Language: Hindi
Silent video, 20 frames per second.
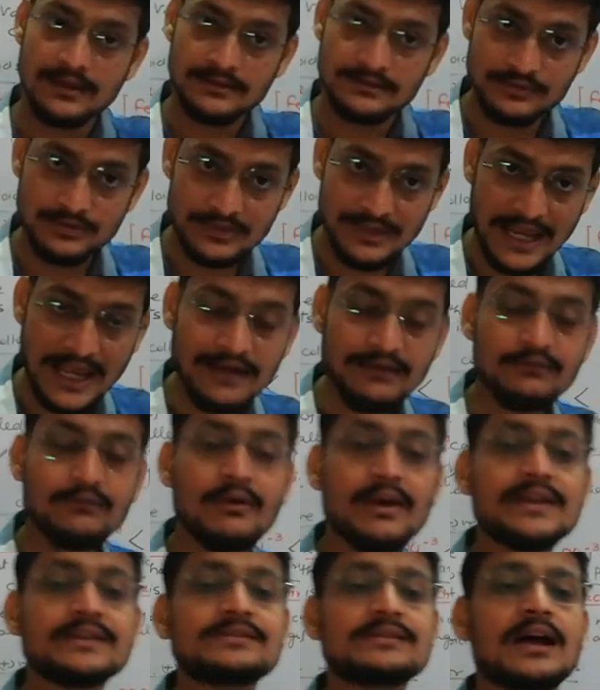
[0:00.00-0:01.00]
जो रैंक
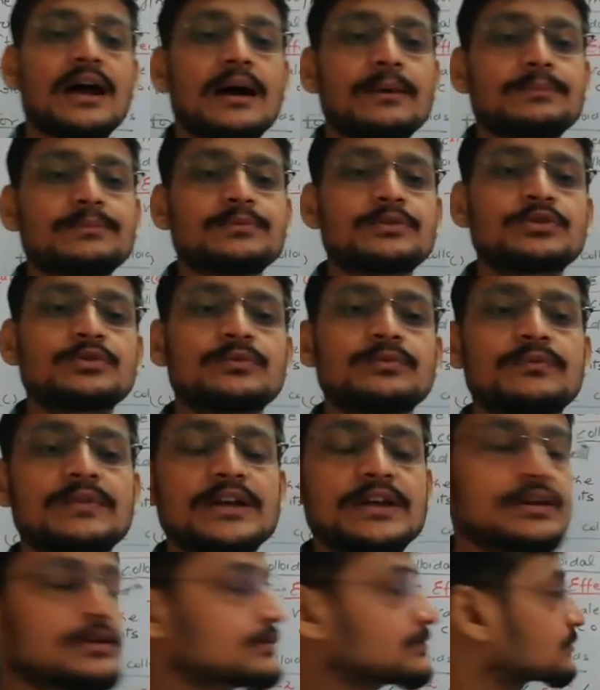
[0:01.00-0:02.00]
वाइज आप
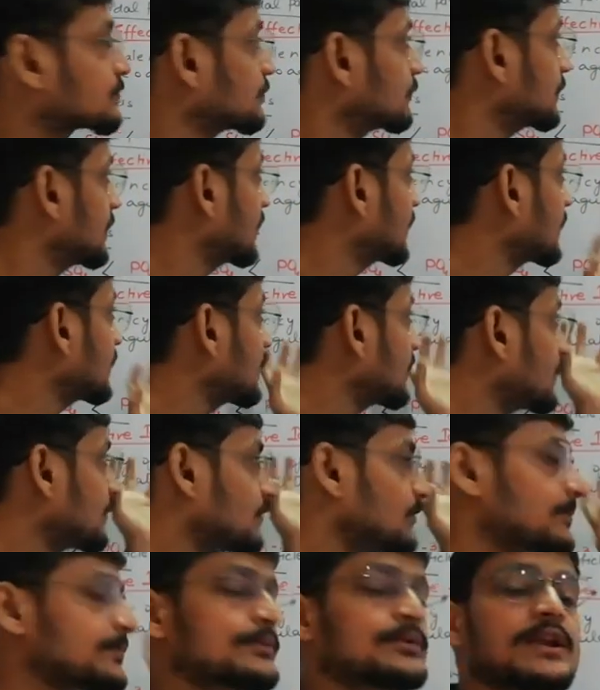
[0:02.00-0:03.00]
वीडियोस को देखेंगे तो
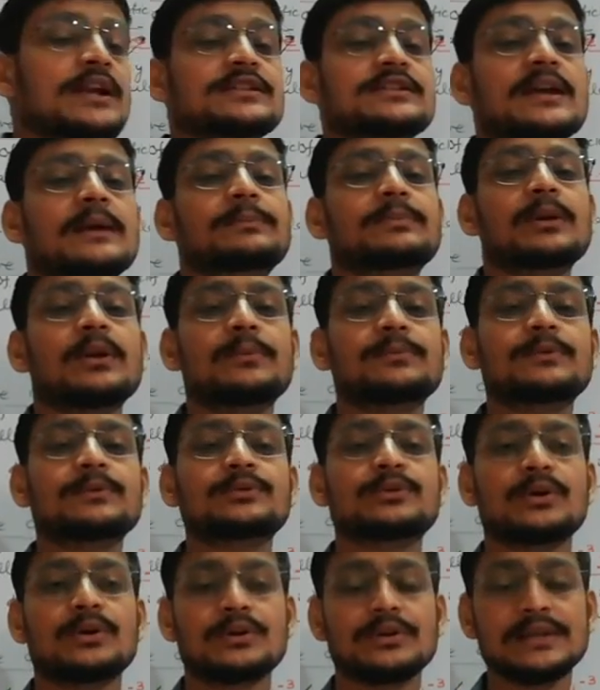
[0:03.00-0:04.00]
पूरा चैप्टर आपको
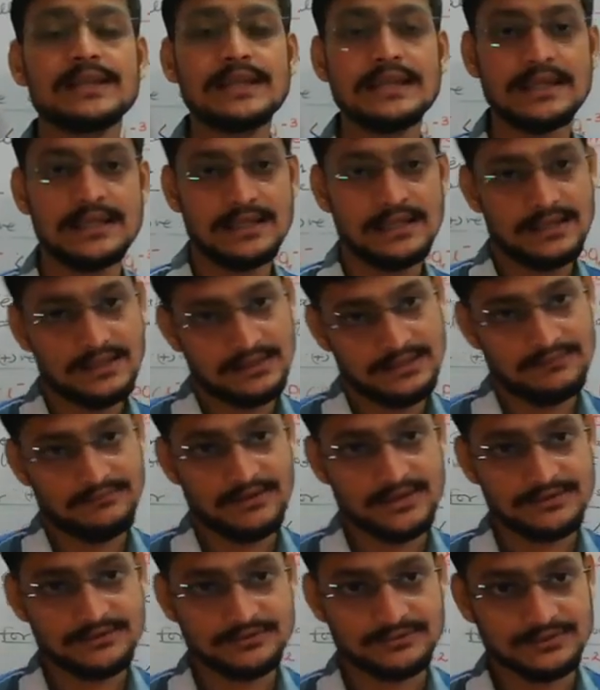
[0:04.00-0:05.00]
थॉरली
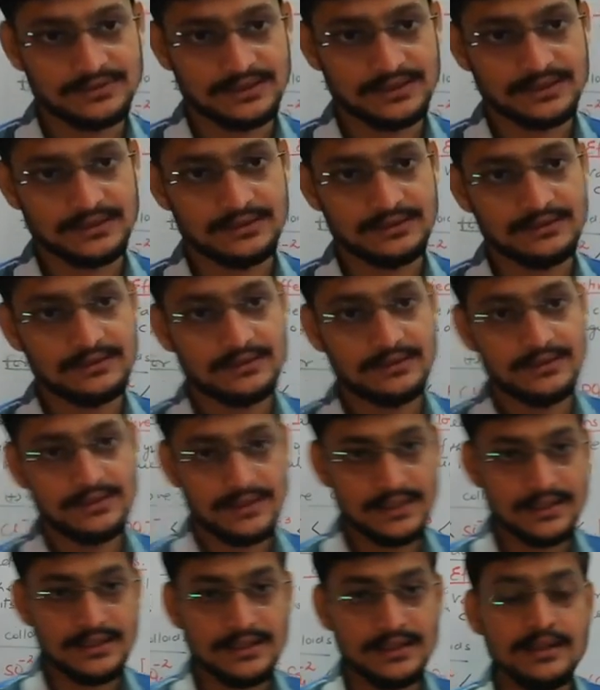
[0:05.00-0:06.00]
रिवाइज हो जाएगा
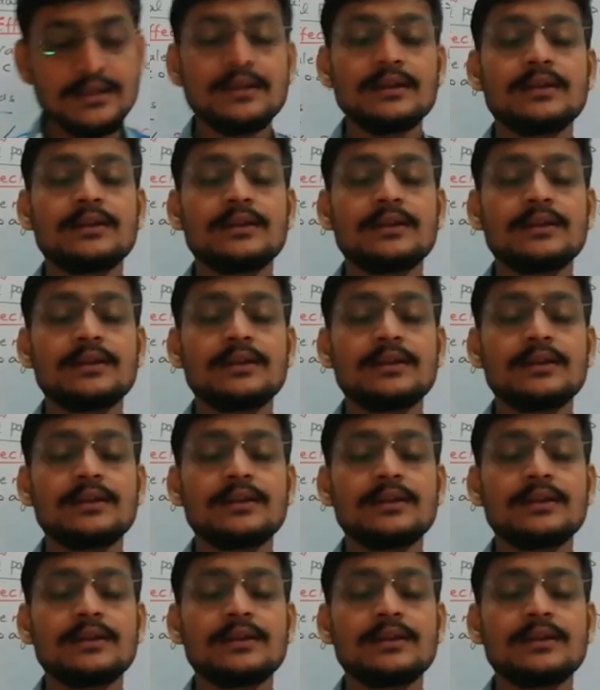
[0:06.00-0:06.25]
ठीक है